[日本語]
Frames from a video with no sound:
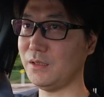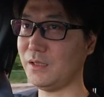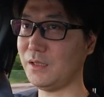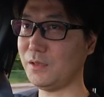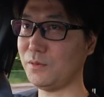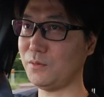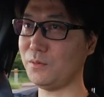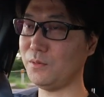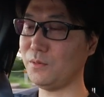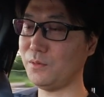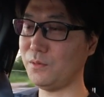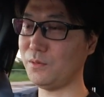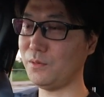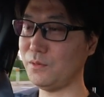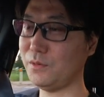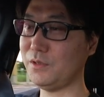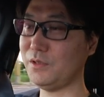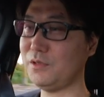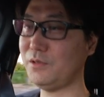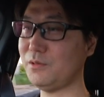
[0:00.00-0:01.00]
なんかこ
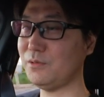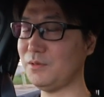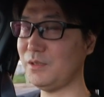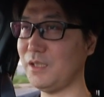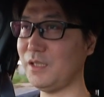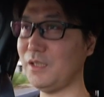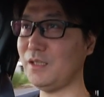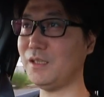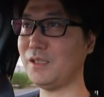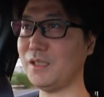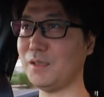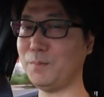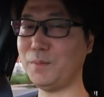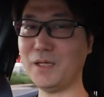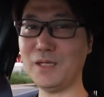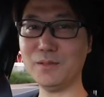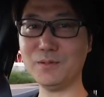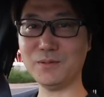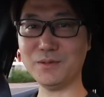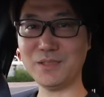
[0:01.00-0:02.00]
の一瞬ね、エラーが
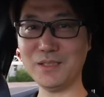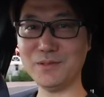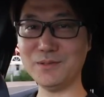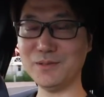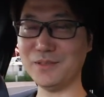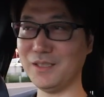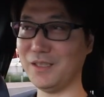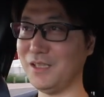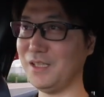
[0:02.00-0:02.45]
バーンと出るんで